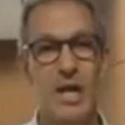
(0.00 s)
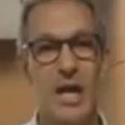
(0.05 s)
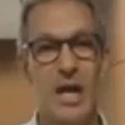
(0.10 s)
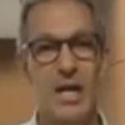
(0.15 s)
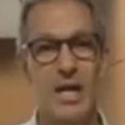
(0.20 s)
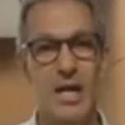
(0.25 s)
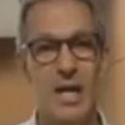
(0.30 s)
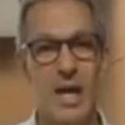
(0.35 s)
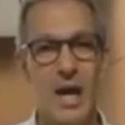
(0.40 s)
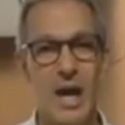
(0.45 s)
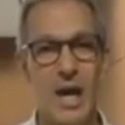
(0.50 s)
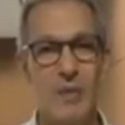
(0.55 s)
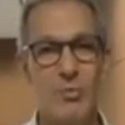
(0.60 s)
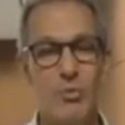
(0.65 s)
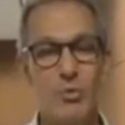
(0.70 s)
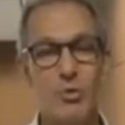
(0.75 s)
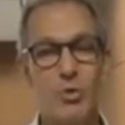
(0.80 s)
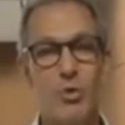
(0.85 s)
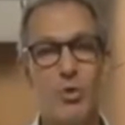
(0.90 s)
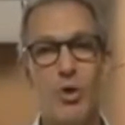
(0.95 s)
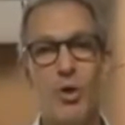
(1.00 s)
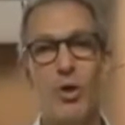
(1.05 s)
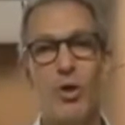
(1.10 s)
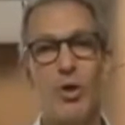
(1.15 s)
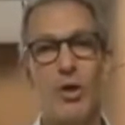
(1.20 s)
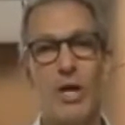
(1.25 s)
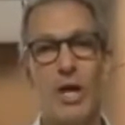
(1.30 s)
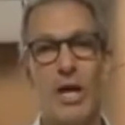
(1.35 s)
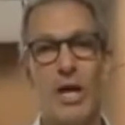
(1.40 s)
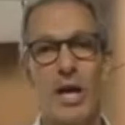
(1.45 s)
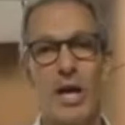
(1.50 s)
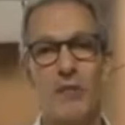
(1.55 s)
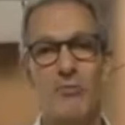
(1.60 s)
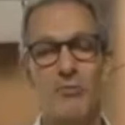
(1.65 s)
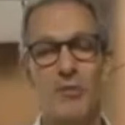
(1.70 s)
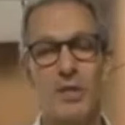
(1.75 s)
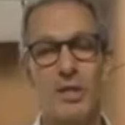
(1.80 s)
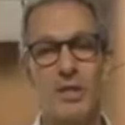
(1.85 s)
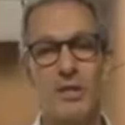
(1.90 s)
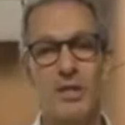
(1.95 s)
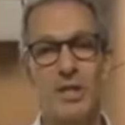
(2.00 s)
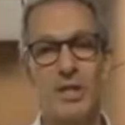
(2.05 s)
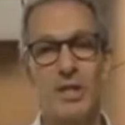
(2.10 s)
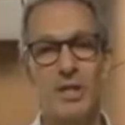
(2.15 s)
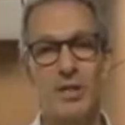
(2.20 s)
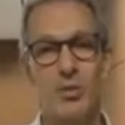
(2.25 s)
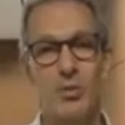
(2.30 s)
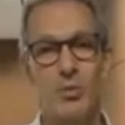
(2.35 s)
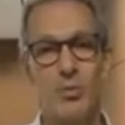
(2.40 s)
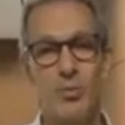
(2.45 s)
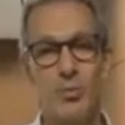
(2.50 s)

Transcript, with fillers: Acabo de colocar à venda